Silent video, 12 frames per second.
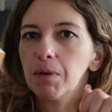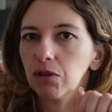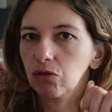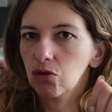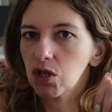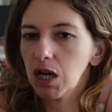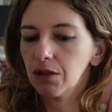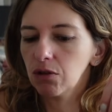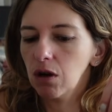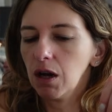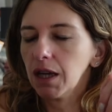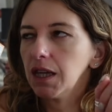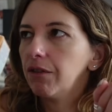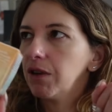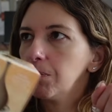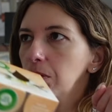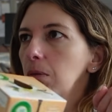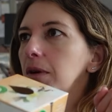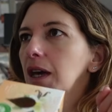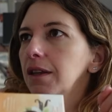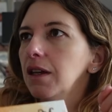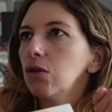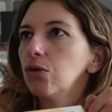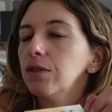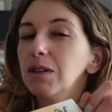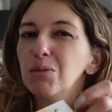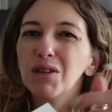parce que je l'adore. Il y avait pomme cannelle aussi,